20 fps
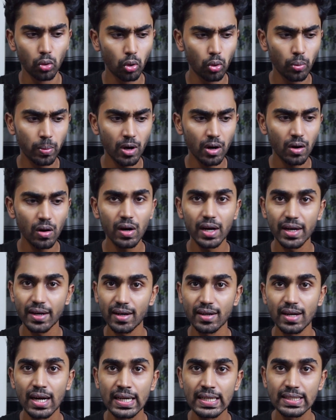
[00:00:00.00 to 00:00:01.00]
ওভারঅল এটা
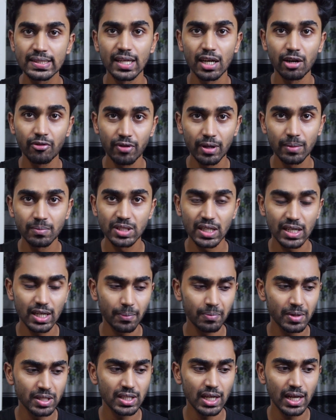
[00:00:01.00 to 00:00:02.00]
একটা ডিসেন্ট ফিল্ম যেটা
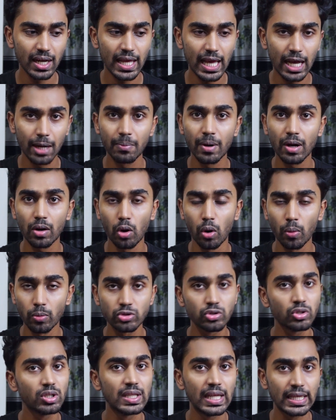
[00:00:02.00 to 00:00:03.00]
আপনি চাইলে একবার
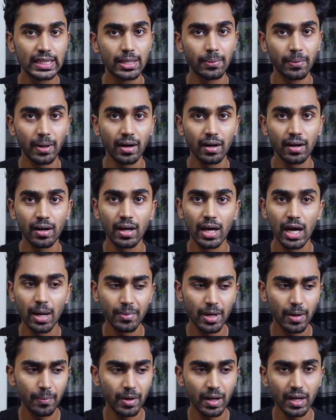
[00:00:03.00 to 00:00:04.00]
অবশ্যই দেখতে পারেন আমি
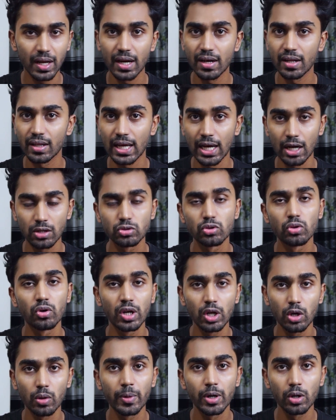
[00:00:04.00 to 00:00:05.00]
আপনাকে এটা দেখার জন্য
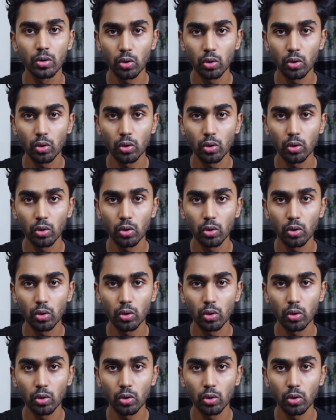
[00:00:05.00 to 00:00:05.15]
রিকমেন্ড